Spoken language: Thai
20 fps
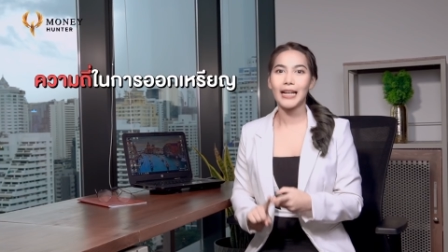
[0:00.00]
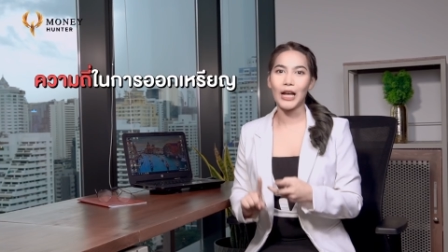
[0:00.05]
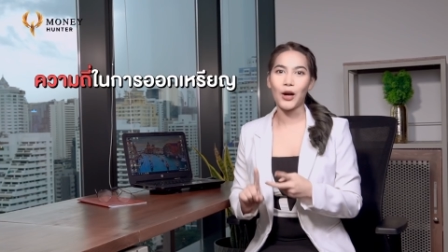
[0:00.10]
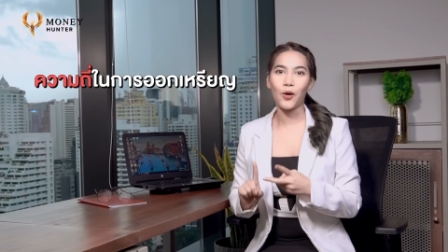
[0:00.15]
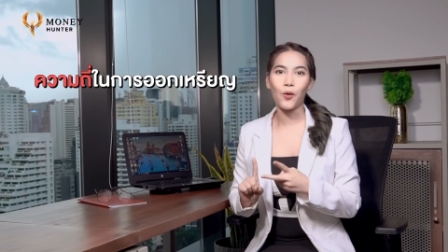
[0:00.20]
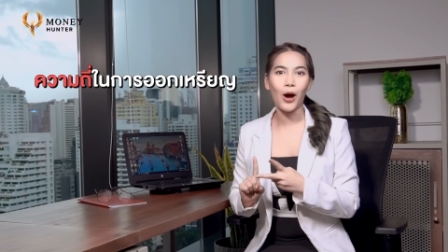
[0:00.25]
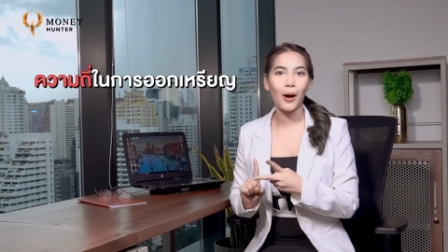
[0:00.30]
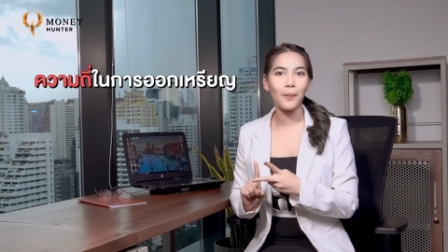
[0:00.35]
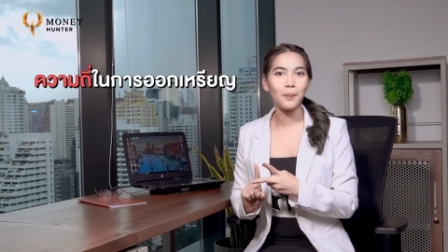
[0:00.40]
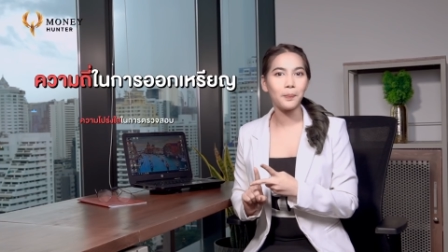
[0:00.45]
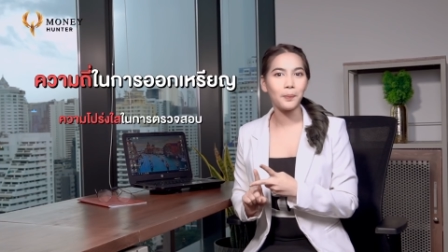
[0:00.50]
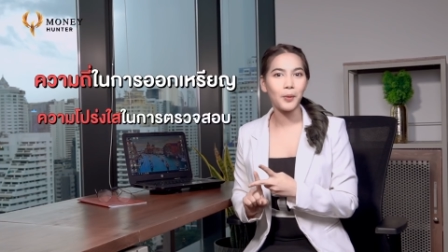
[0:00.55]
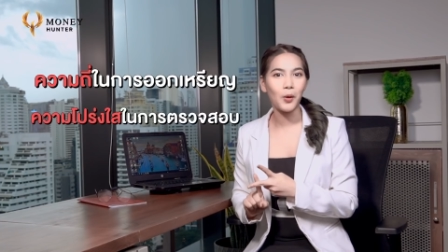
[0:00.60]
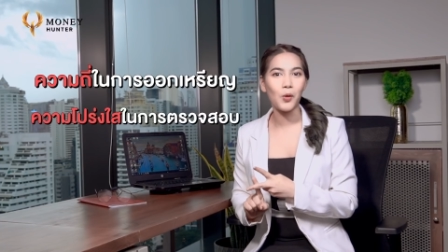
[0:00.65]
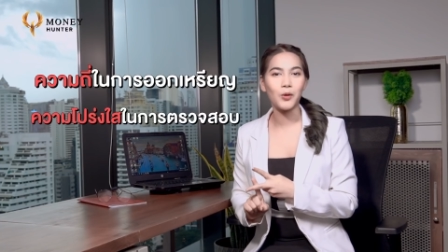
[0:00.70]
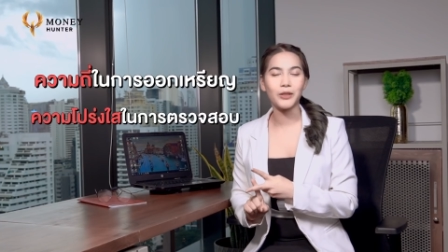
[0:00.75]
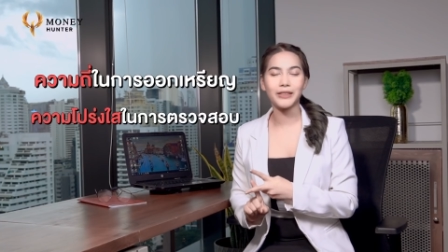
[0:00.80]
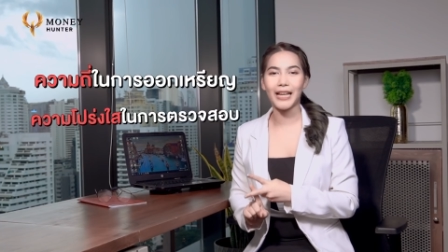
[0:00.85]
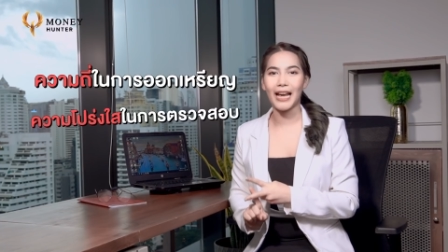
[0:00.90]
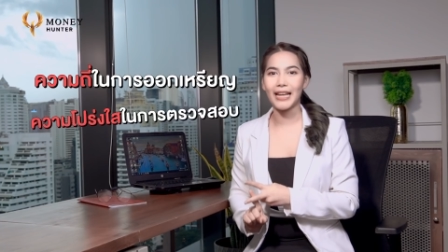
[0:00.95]
และความโป
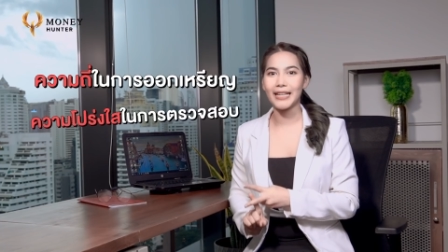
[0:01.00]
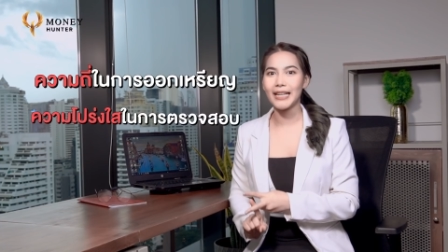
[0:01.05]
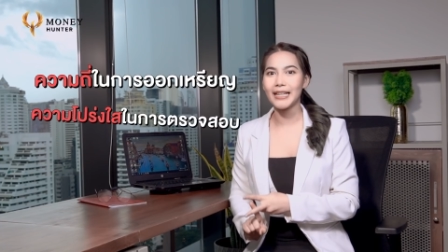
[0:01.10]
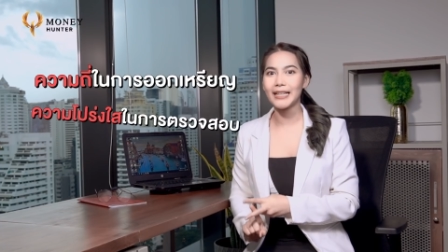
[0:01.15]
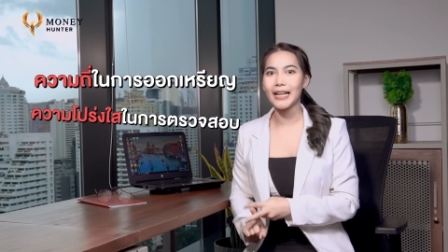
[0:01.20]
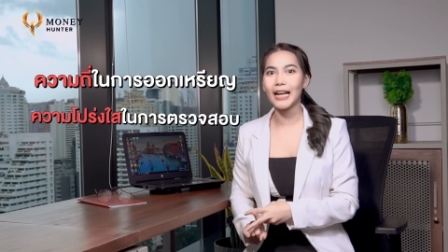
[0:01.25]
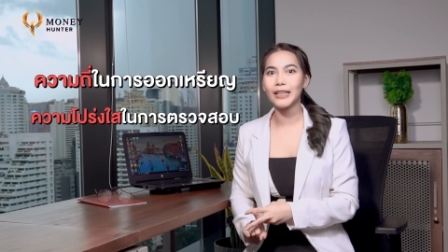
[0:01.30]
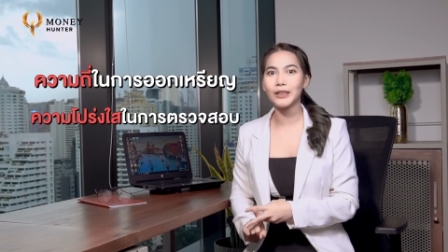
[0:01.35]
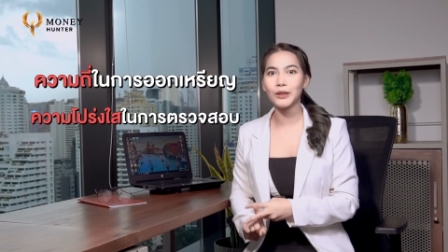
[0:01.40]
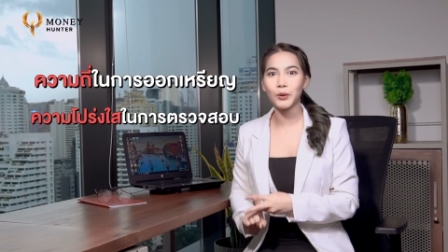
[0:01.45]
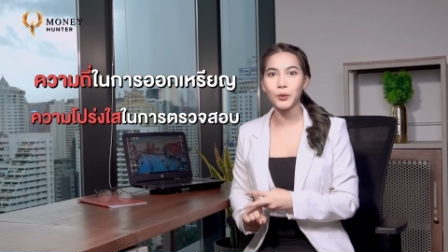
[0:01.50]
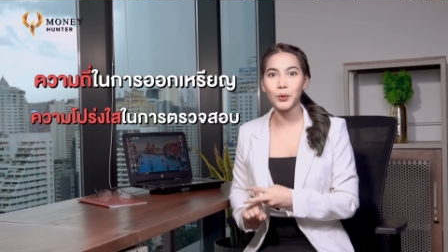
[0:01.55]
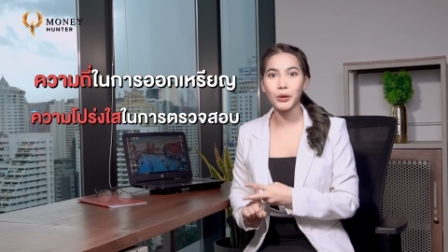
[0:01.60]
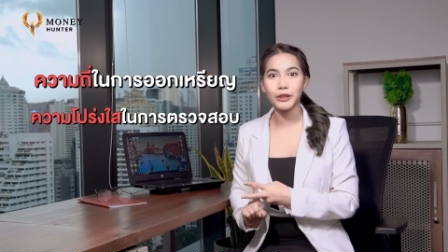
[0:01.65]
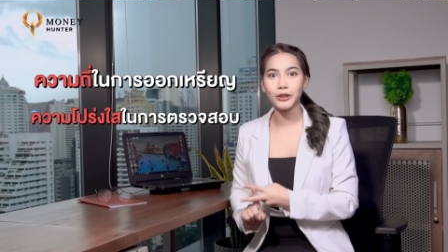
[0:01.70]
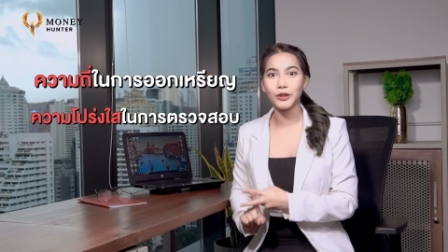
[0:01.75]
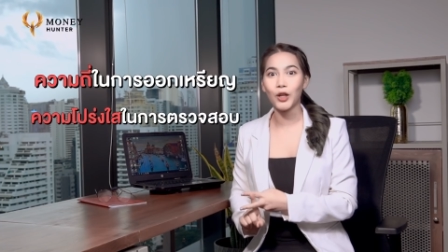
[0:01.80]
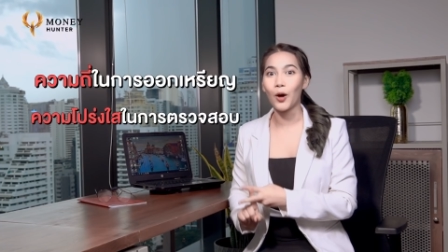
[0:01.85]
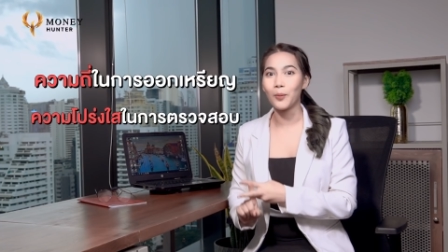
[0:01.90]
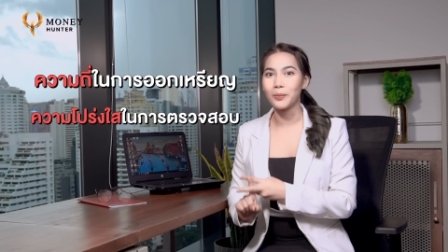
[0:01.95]
ร่งใสในการตร
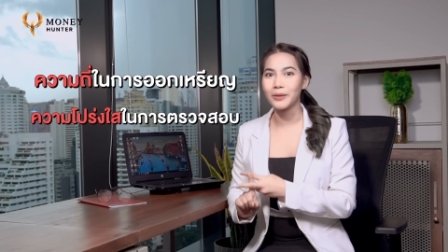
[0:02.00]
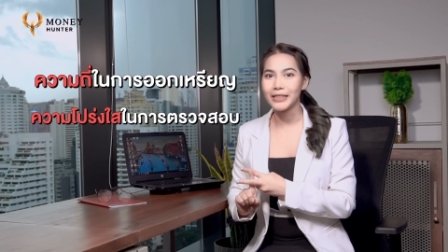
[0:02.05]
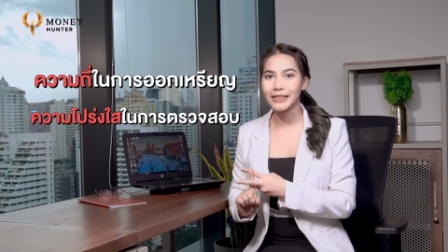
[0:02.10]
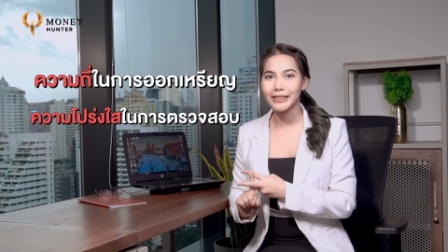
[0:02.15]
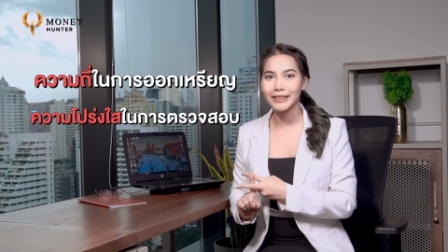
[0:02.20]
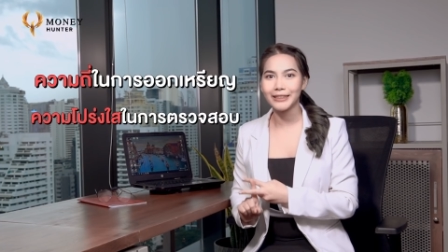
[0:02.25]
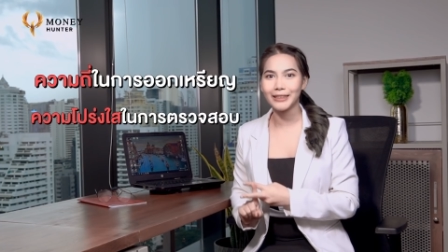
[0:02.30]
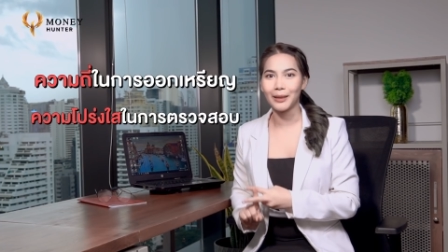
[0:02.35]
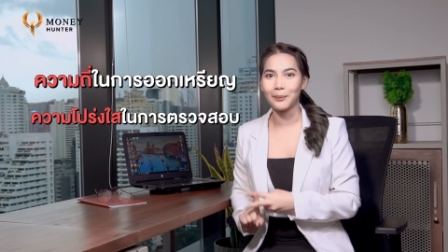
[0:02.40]
วจสอบเงิน